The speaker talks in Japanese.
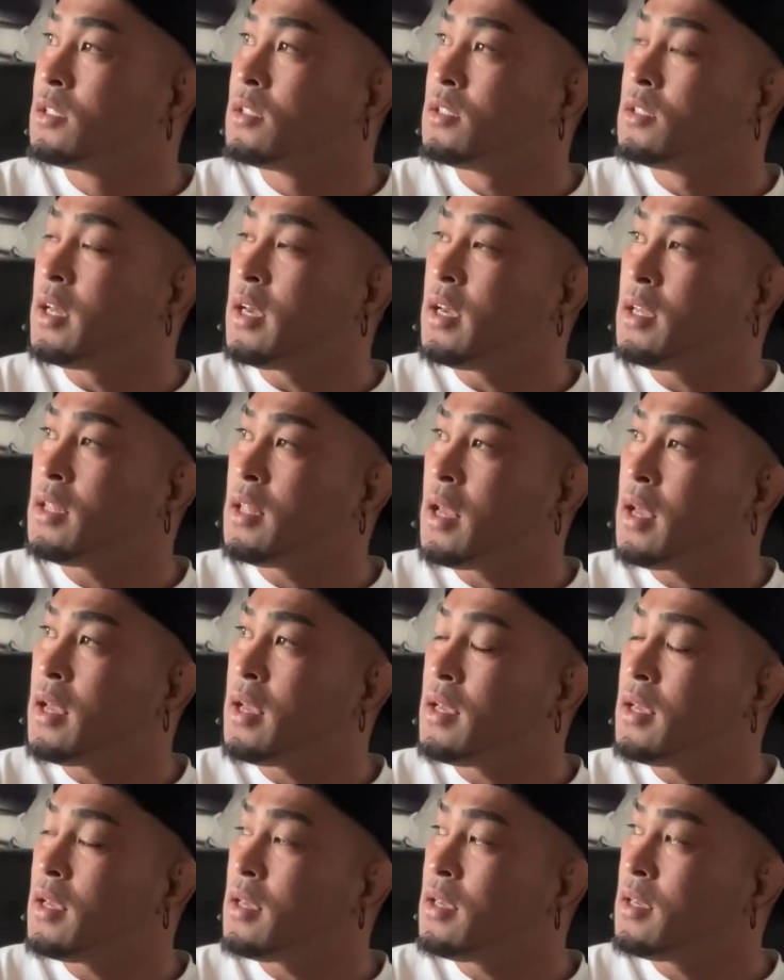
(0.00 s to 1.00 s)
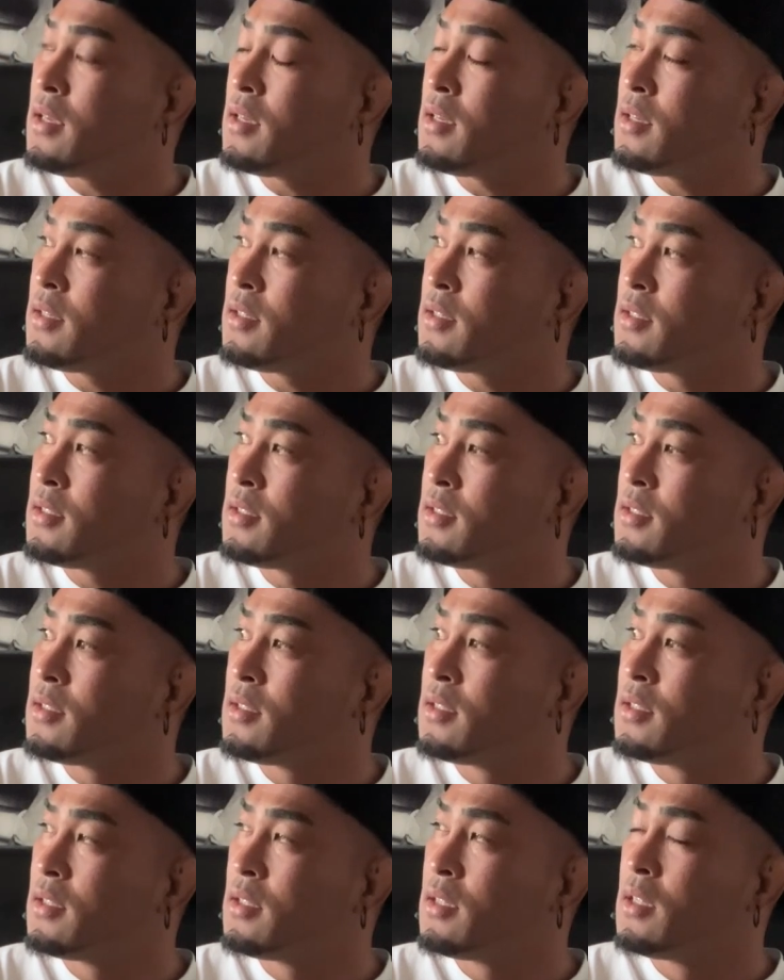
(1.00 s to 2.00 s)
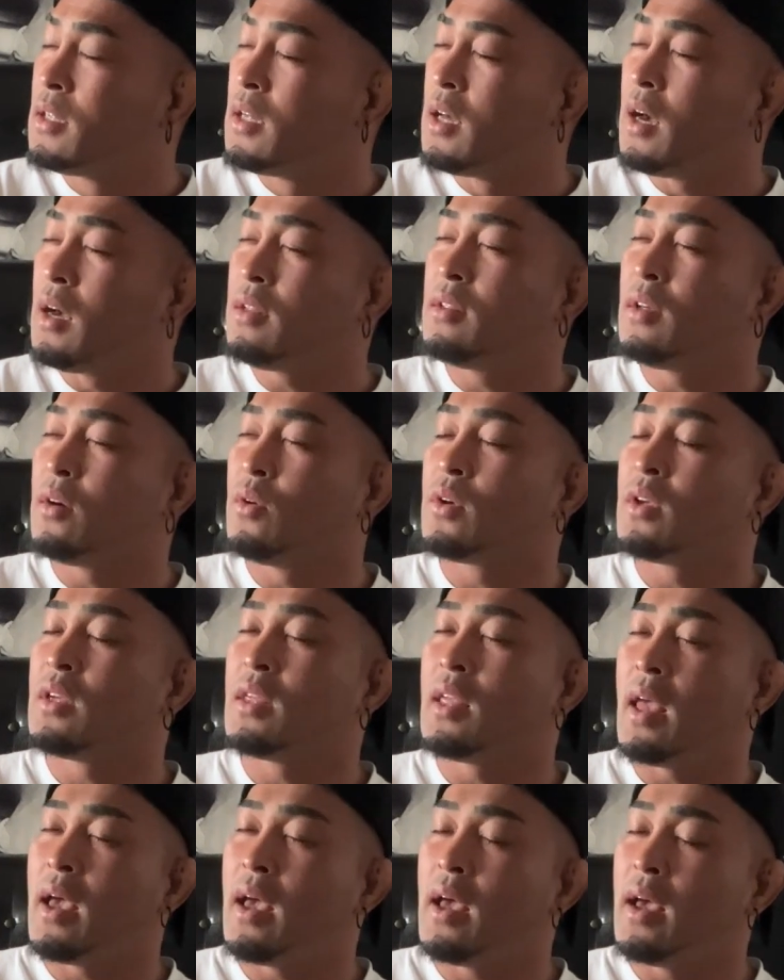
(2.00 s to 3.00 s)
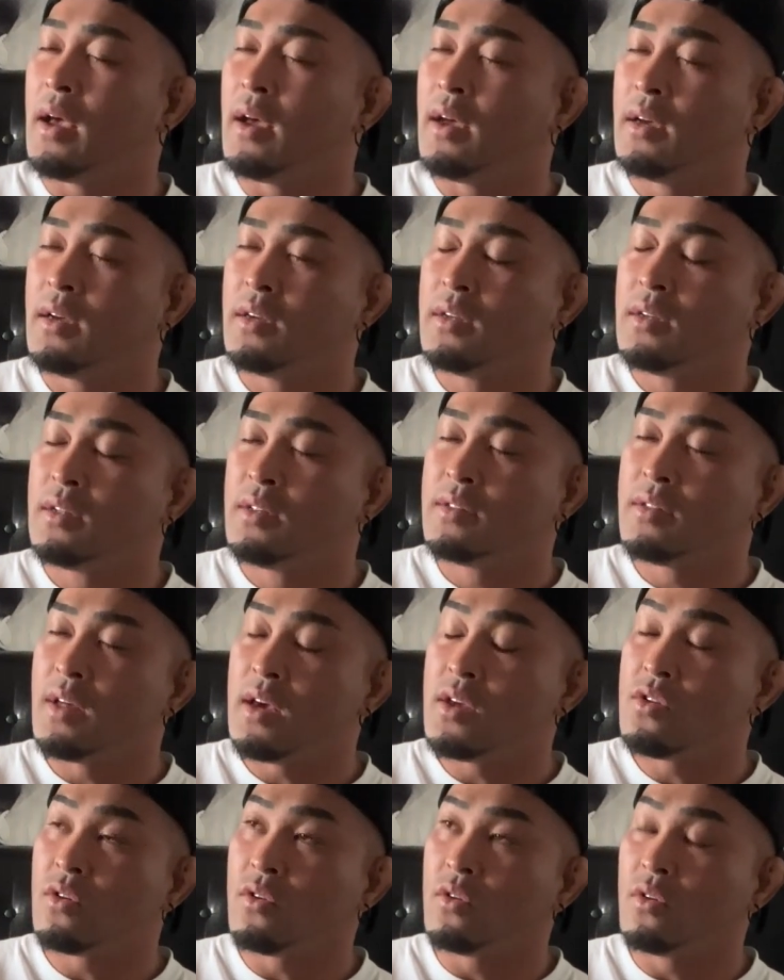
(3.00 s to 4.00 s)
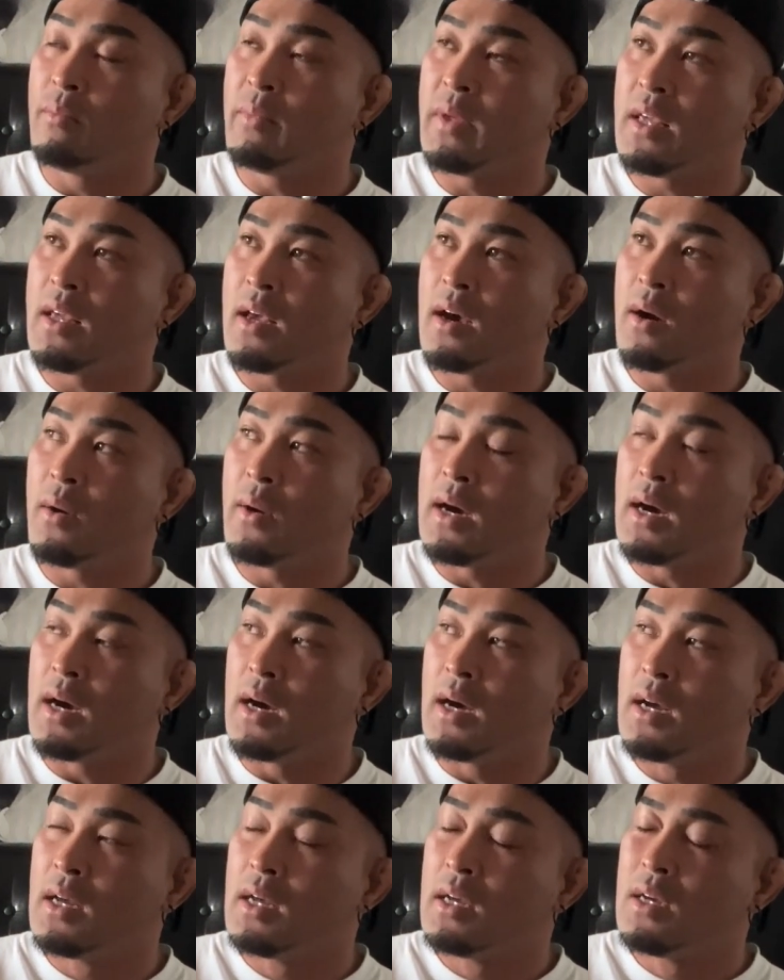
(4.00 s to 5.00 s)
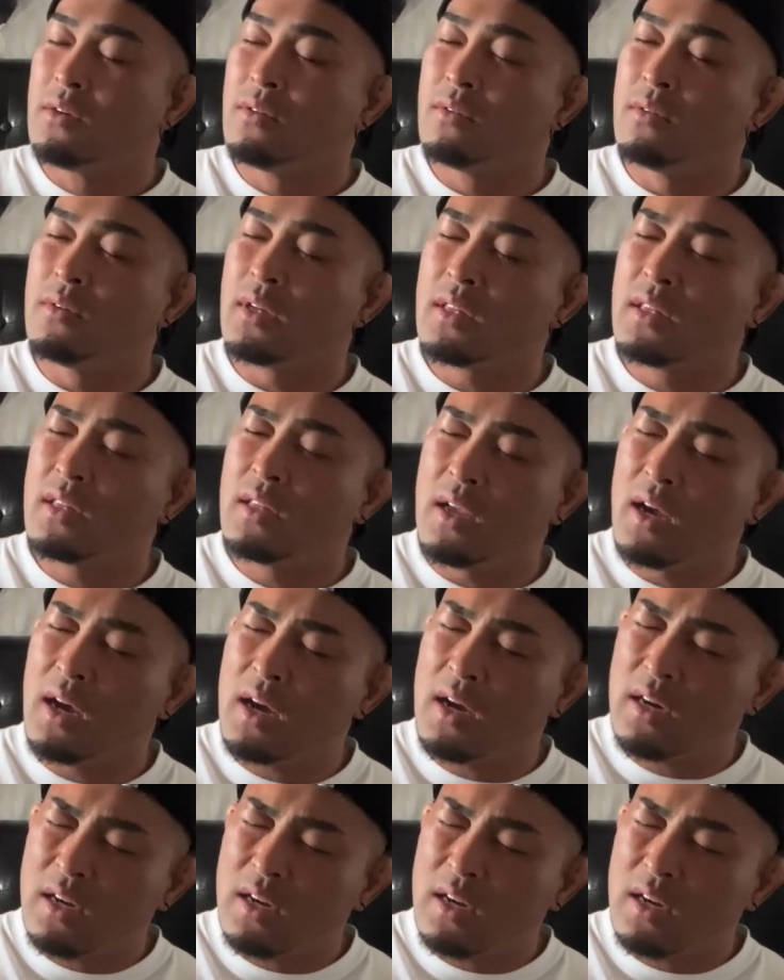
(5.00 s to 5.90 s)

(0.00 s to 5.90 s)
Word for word: だいたい、朝起きて、最初の3日は、うわ、だ